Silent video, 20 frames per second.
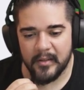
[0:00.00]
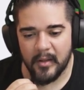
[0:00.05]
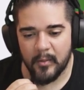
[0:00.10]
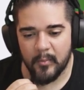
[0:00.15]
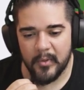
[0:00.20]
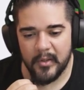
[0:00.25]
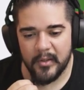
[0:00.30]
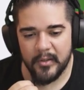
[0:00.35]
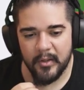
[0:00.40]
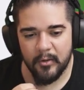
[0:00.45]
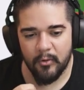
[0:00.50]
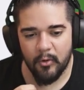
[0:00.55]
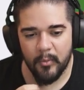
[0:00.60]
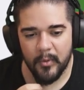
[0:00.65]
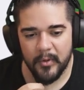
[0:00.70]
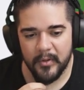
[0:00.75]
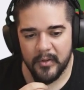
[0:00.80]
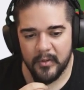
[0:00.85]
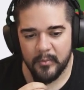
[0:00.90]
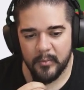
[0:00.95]
zaten. Militia
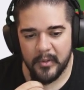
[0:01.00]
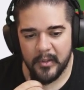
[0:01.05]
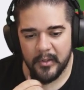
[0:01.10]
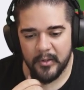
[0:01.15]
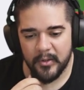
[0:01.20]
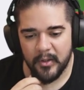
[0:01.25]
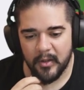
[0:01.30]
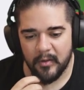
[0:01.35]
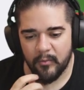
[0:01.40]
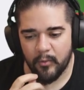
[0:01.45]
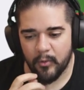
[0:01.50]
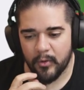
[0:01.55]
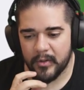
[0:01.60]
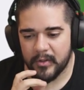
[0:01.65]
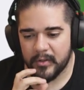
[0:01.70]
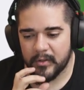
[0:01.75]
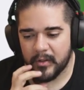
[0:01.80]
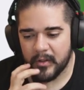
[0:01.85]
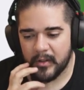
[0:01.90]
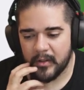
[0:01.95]
Commander, Militia
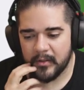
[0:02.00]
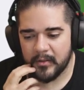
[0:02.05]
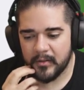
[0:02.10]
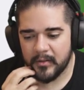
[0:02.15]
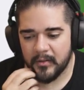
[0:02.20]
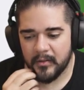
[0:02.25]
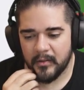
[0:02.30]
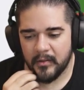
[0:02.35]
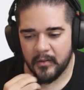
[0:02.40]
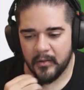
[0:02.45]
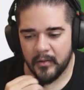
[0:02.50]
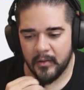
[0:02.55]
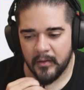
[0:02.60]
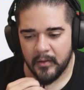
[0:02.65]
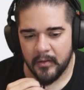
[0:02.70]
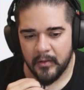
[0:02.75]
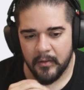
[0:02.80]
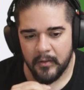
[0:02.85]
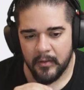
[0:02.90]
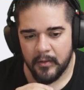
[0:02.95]
Forest Guard.
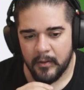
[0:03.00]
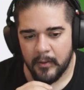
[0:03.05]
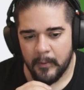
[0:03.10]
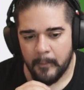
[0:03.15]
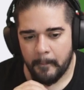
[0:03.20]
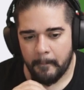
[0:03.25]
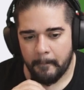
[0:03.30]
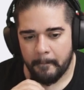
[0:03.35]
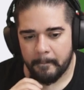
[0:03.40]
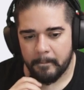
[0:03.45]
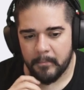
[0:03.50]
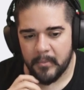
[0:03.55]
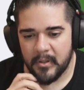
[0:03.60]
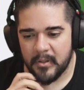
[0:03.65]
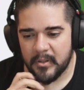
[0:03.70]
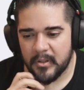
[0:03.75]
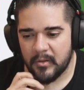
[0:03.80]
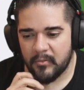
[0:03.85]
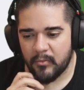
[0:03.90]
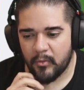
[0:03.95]

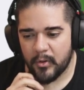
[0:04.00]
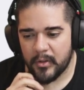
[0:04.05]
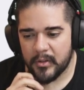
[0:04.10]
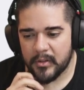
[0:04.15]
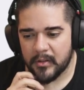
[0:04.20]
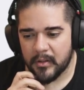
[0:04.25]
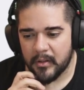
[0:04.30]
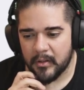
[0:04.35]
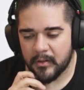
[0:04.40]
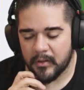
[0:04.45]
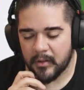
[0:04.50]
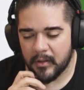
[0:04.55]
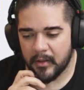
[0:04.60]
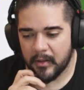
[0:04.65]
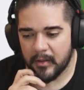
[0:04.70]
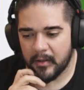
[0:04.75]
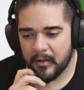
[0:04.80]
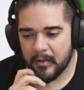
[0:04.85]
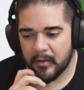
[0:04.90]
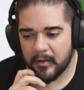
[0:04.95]
Militia Forest Guard.
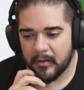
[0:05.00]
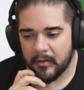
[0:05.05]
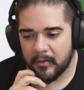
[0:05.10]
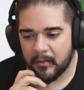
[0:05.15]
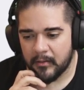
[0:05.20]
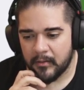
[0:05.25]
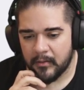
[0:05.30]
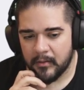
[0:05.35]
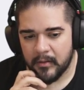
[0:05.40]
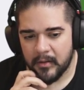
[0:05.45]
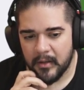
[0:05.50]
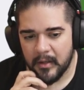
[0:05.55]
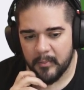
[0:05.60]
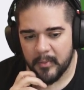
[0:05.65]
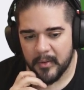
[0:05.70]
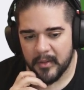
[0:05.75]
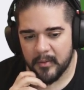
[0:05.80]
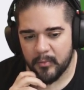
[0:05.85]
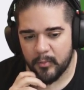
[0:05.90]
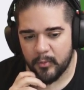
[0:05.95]
Ha.
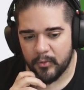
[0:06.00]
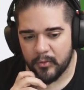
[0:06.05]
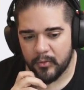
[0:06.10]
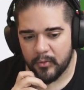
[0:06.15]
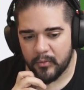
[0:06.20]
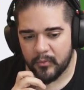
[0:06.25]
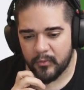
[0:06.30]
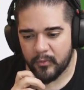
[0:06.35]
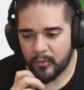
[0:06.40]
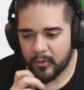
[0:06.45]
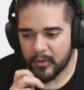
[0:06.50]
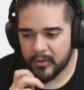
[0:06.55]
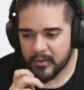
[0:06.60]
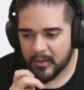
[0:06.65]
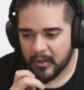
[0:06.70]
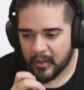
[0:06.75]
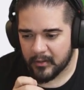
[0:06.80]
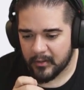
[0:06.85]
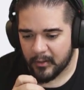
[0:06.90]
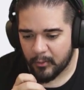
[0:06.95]
E peki bu
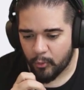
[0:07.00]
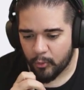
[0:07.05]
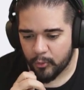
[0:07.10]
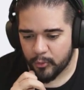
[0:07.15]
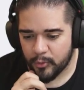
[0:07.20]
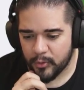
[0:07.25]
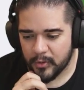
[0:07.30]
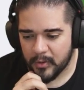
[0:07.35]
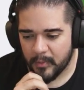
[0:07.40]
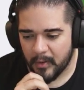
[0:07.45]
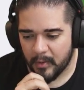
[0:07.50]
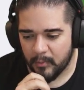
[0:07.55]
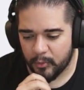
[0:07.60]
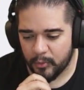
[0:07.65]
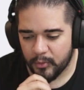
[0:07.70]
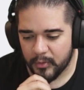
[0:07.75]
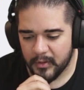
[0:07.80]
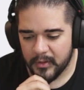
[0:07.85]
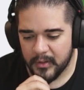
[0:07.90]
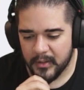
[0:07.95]
Forest Guard'lar okçuysa
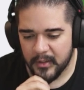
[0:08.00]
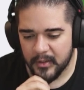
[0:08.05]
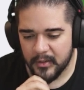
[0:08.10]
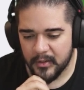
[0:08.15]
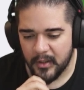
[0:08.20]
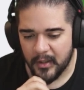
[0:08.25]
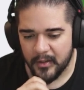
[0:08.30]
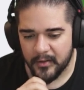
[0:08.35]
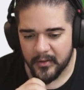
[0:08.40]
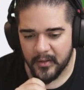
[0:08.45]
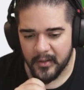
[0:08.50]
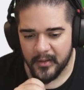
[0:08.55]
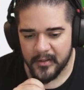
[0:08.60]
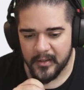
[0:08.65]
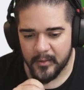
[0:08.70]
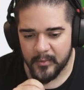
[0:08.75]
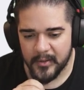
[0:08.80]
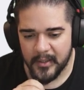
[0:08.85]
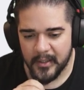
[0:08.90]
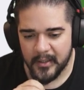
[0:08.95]
ben bunları ikinci hatta
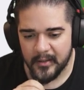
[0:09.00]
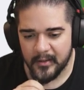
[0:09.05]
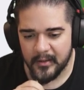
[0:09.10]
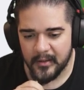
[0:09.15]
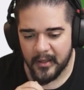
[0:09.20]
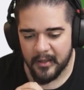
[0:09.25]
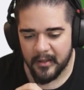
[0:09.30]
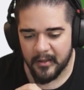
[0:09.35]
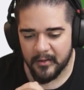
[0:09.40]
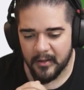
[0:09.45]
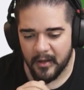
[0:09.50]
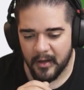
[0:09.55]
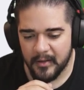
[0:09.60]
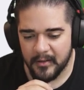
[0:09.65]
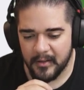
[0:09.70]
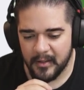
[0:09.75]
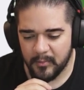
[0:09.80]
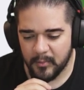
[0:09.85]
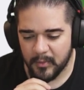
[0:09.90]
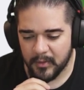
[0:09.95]
alsam second line'a
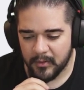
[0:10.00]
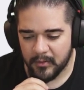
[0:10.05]
daha iyi değil